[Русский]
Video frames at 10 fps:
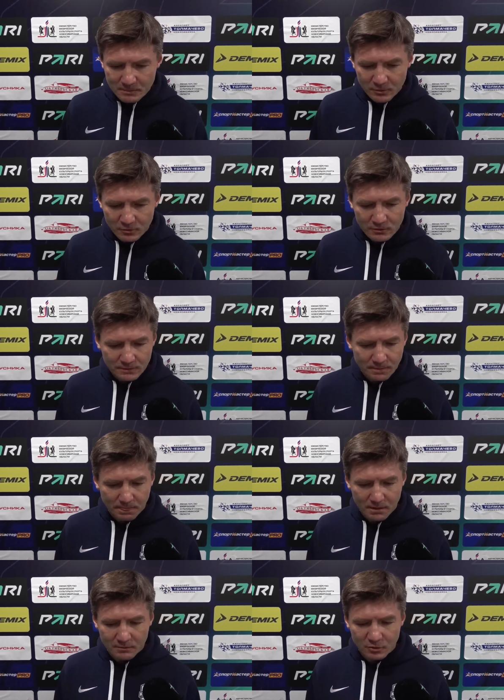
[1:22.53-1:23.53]
повод
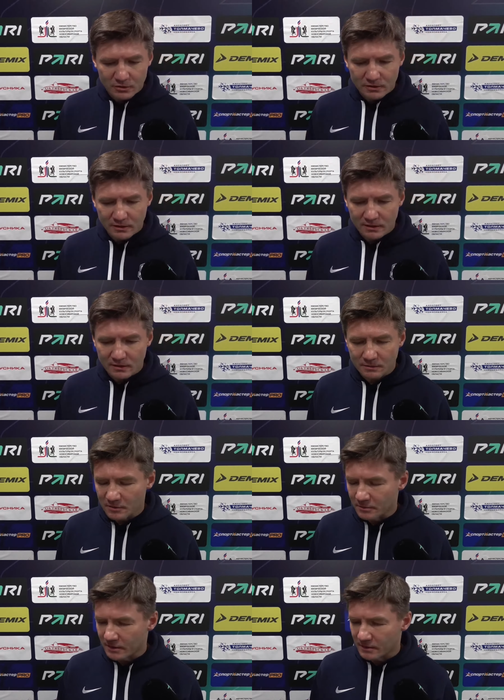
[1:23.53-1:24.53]
работать над этим
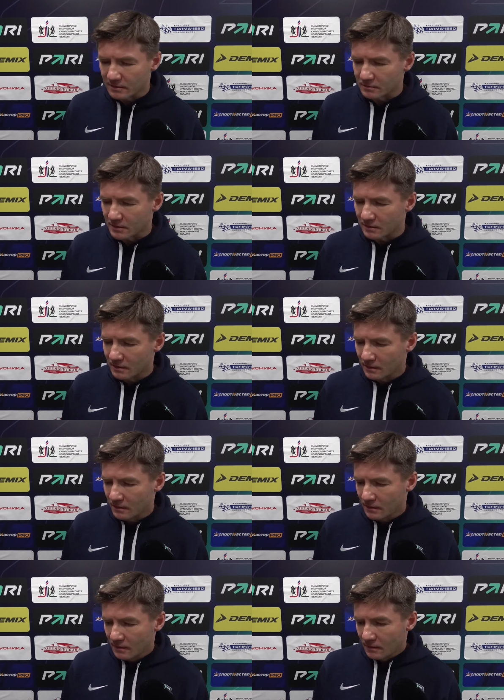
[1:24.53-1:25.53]
компонентом, да.
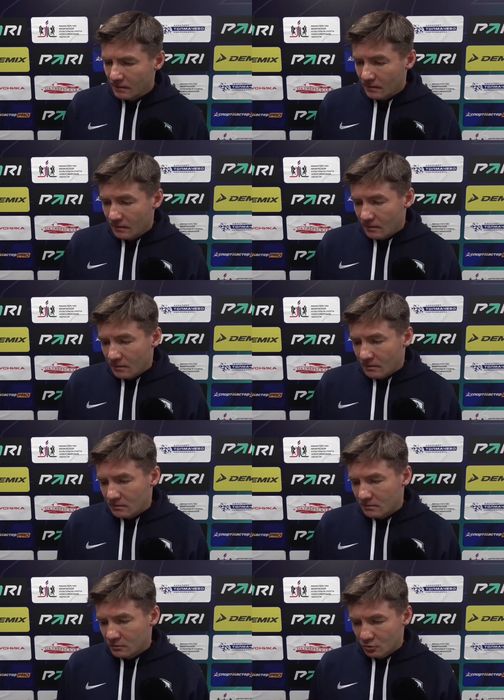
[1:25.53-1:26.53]

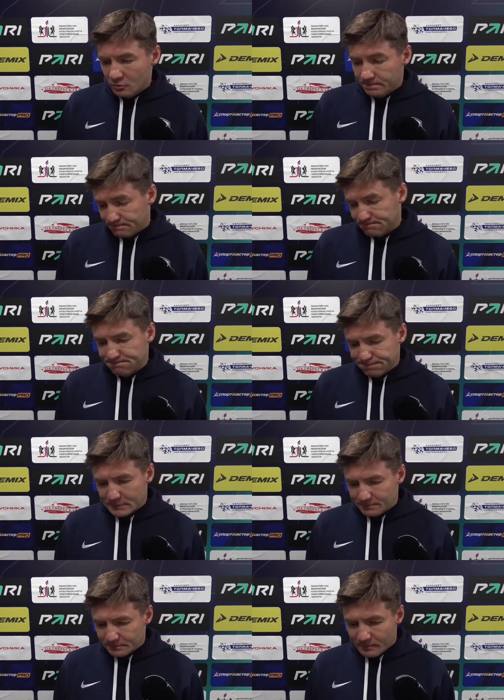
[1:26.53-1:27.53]
Ну,
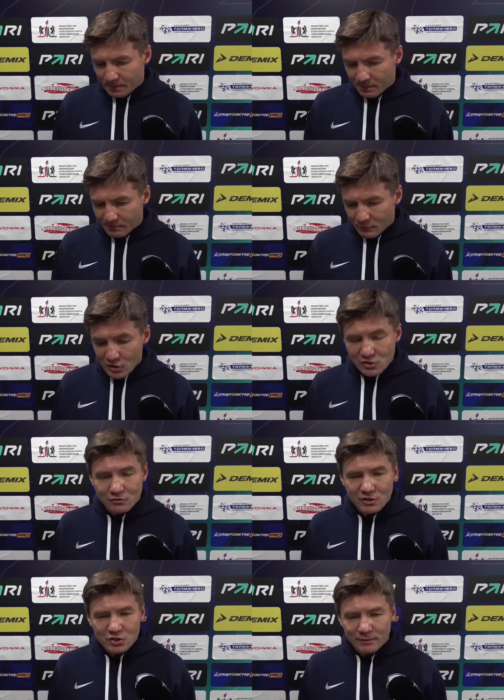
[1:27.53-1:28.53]
ну, есть
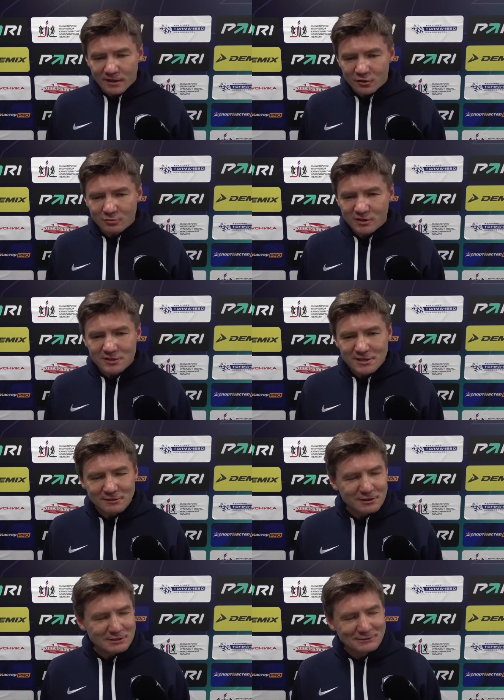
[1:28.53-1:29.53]
еще вещи, про которые мне нельзя
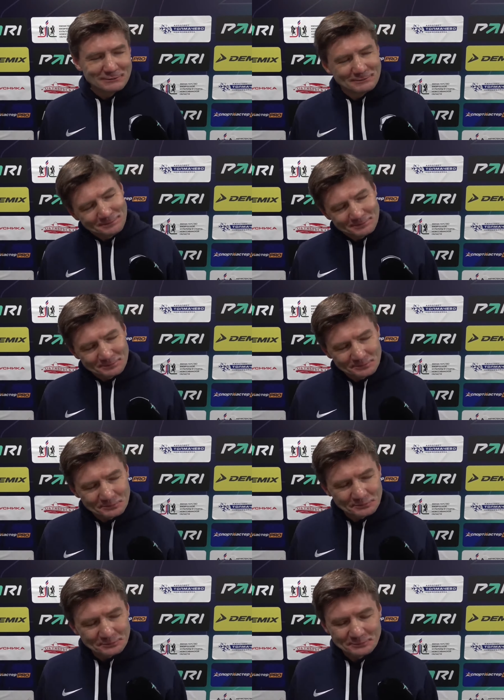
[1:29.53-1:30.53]
говорить.
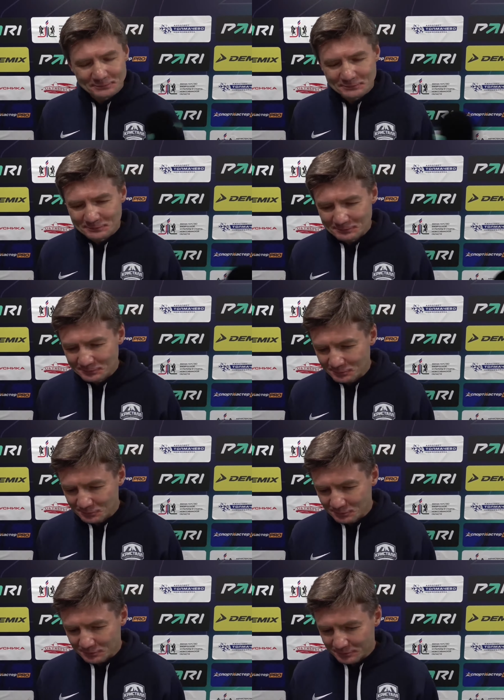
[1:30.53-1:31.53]

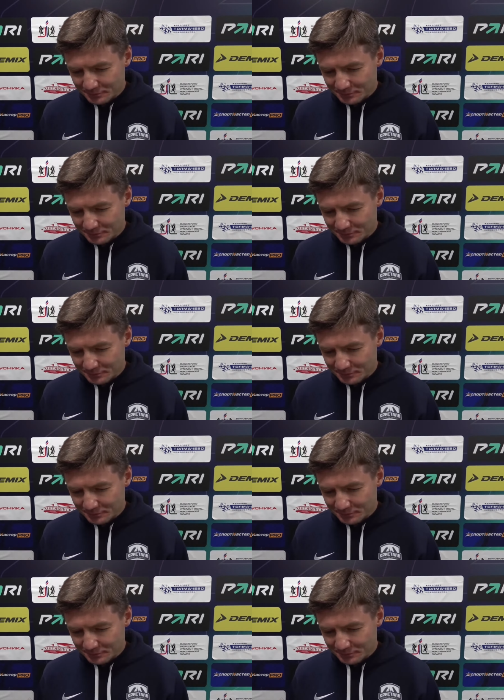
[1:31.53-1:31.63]
Спасибо.